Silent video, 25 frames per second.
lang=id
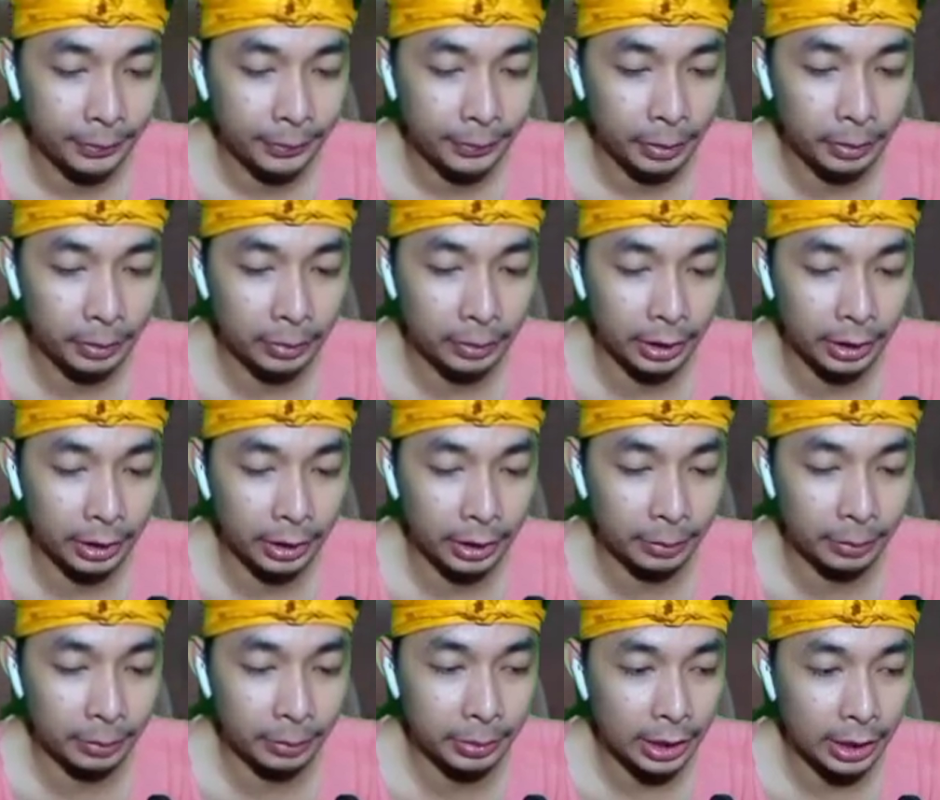
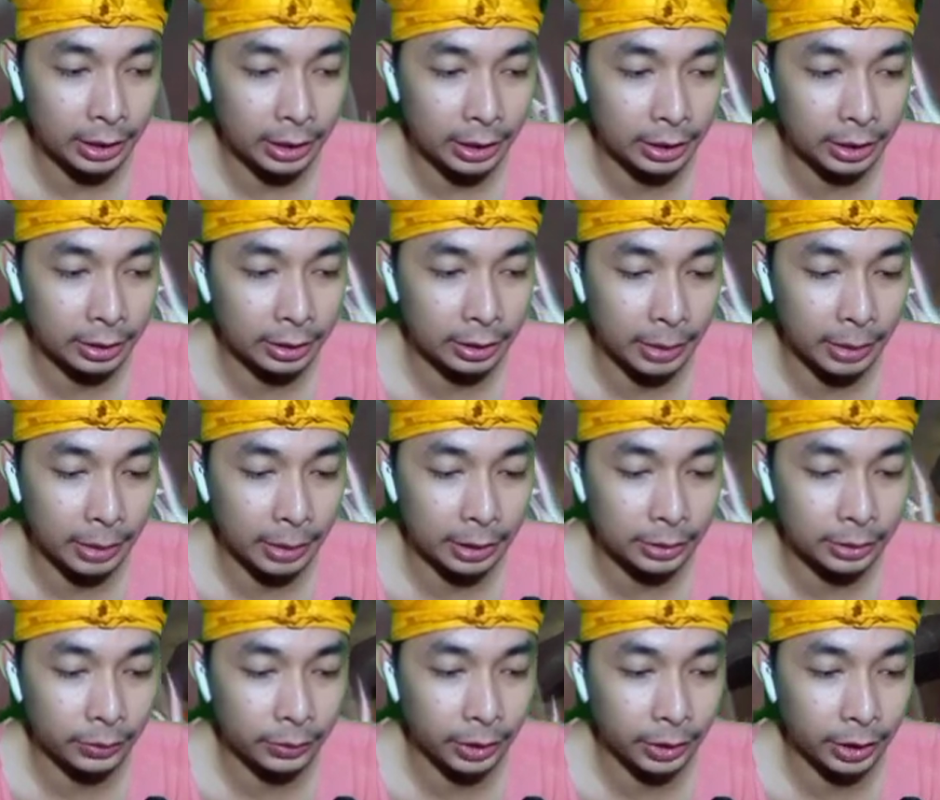yang bisa nih
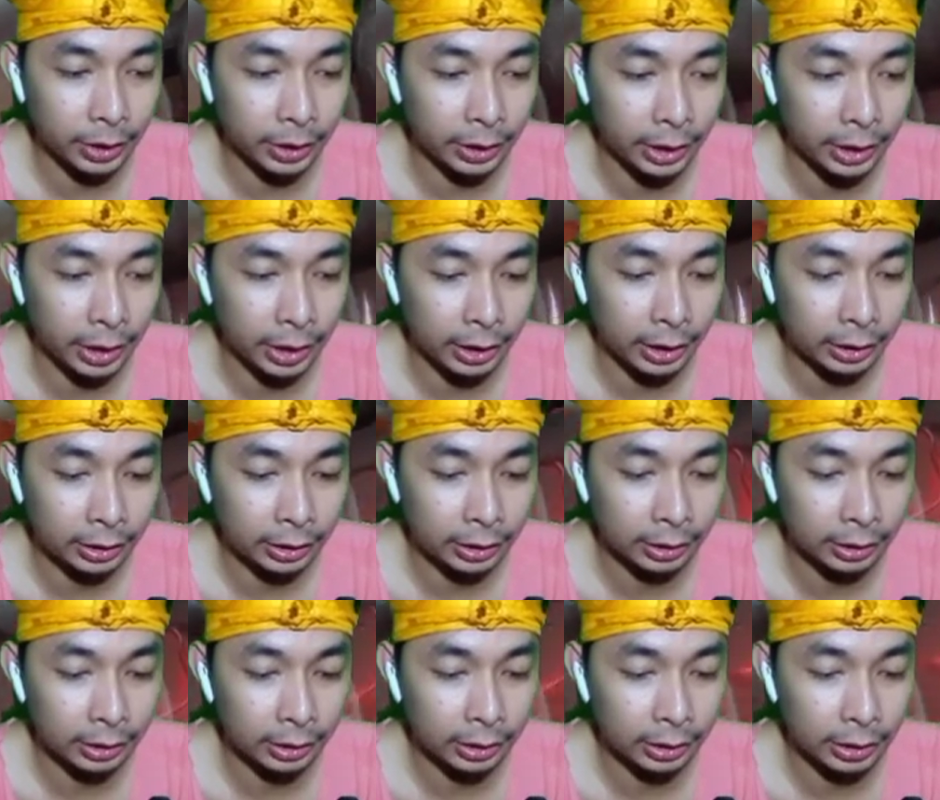dimajuin ya
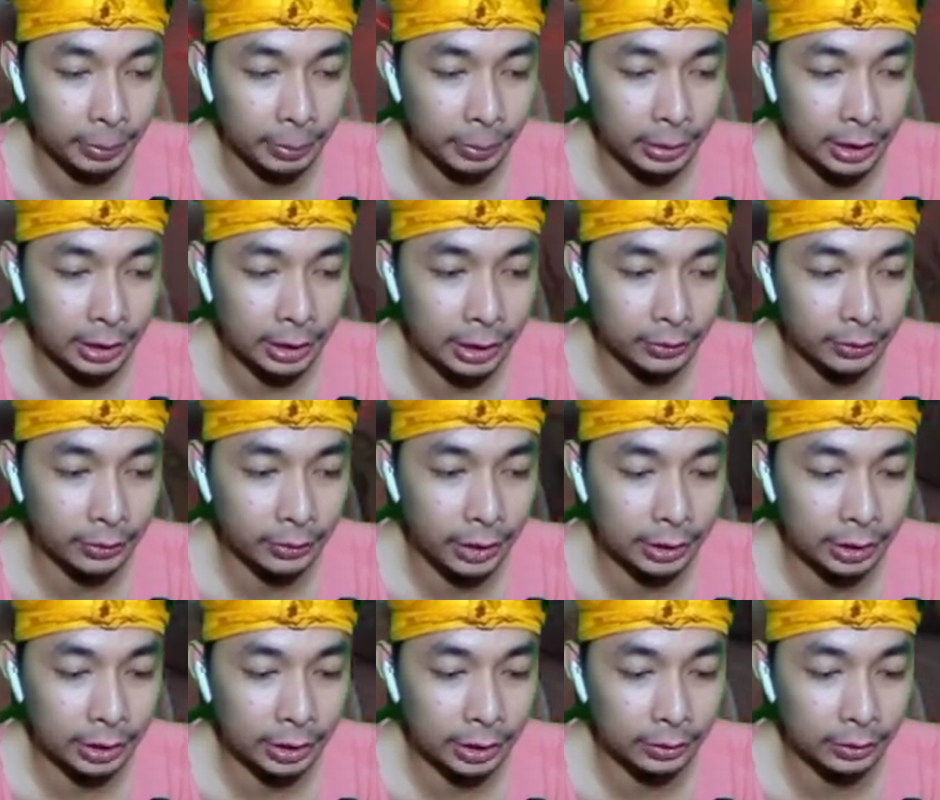nah, tapi santuy
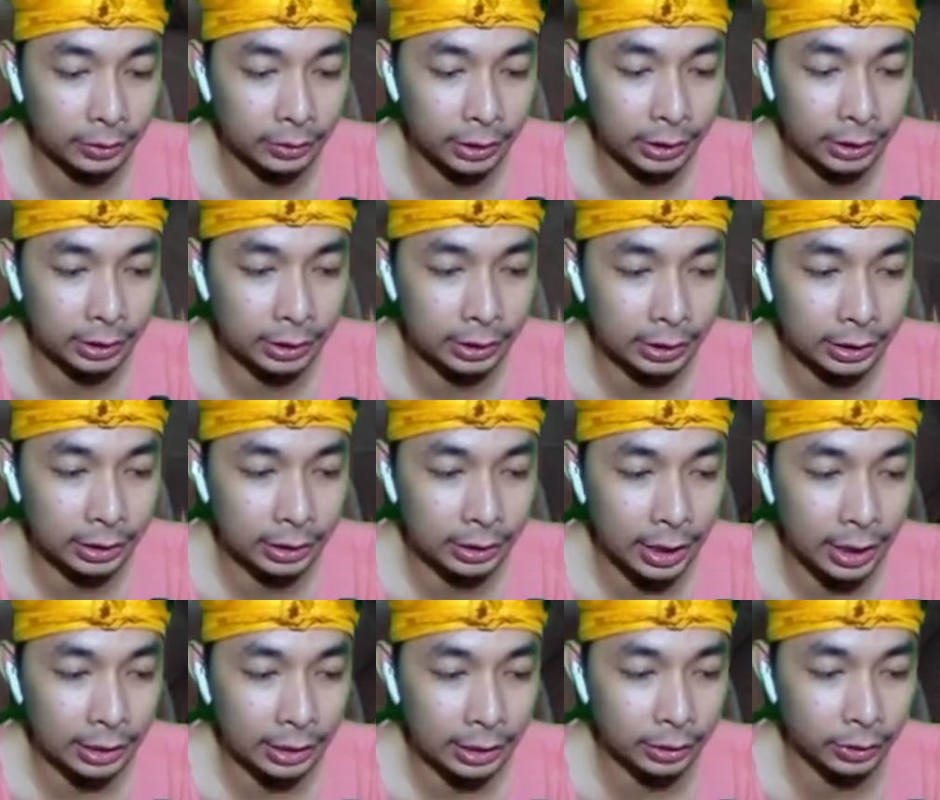aja guys
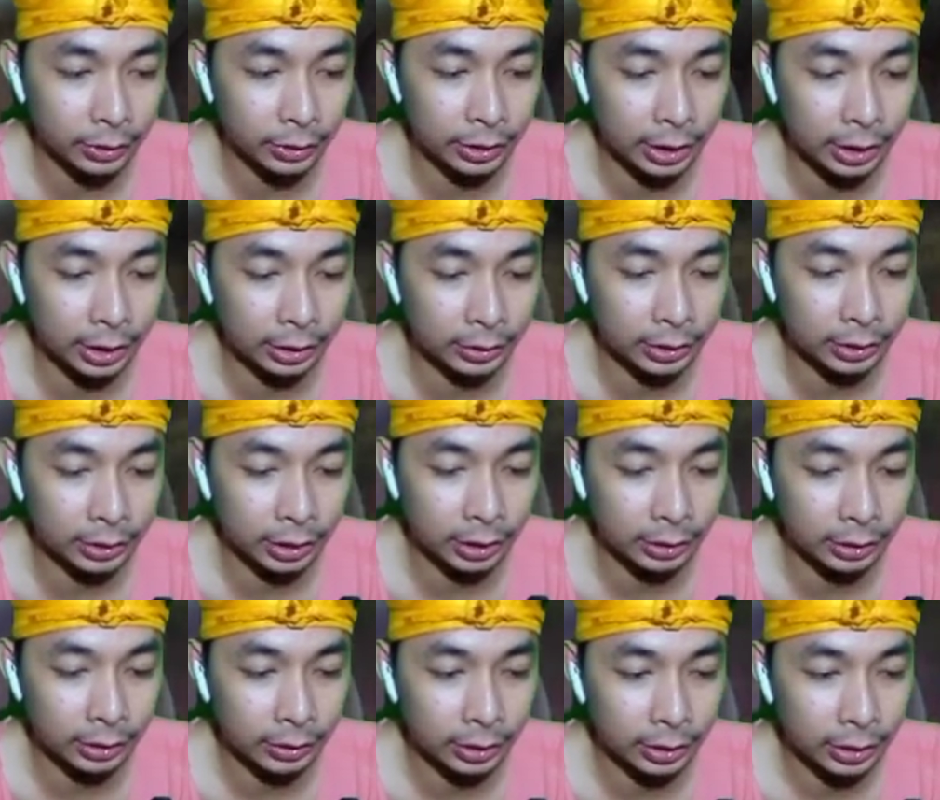santuy santuy
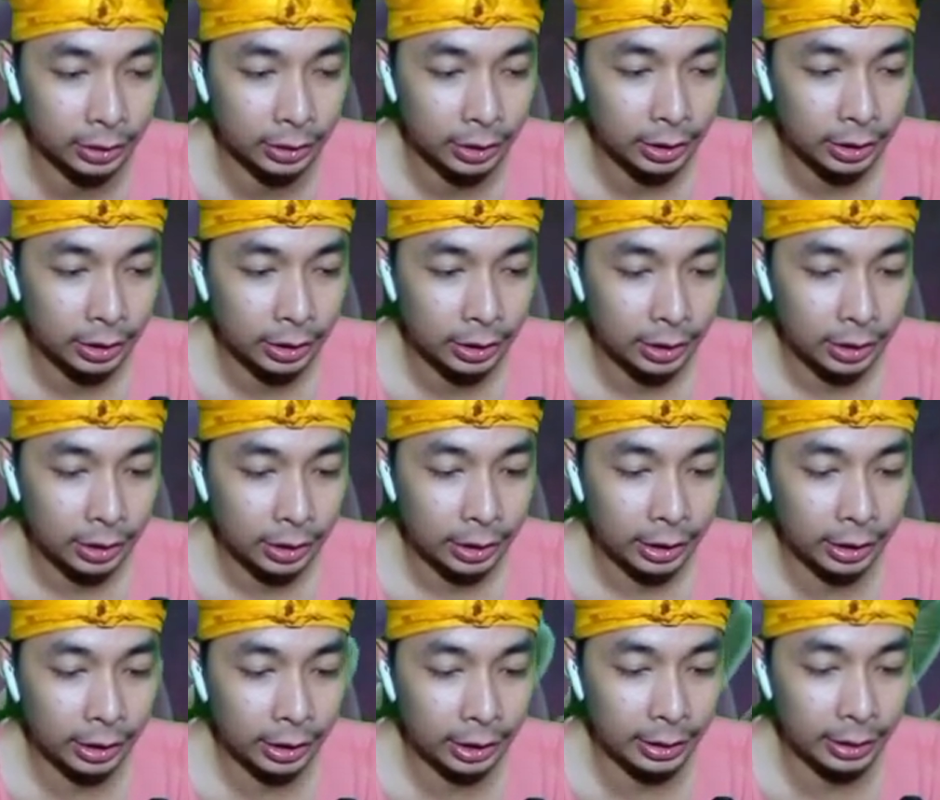santuy
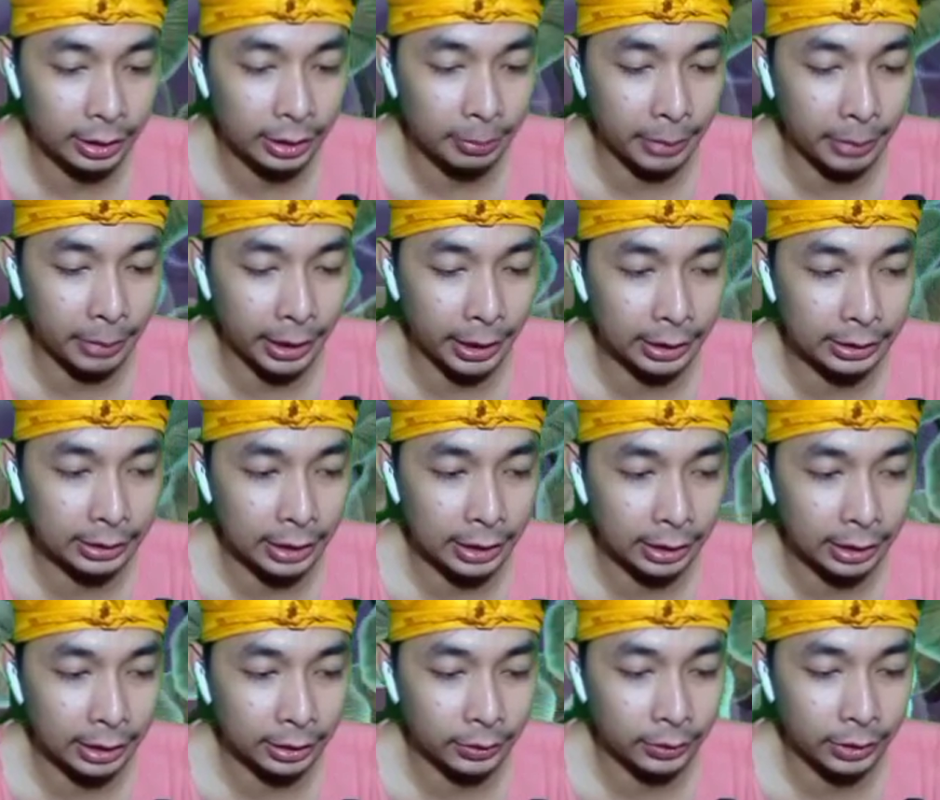kita main
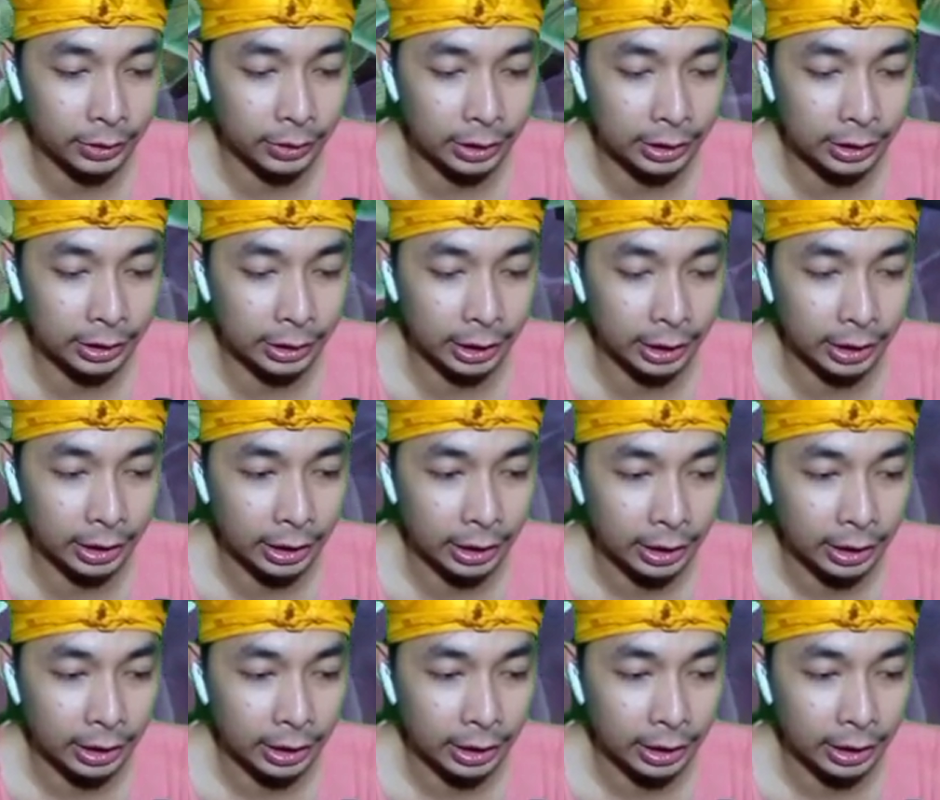santuy saja kayak.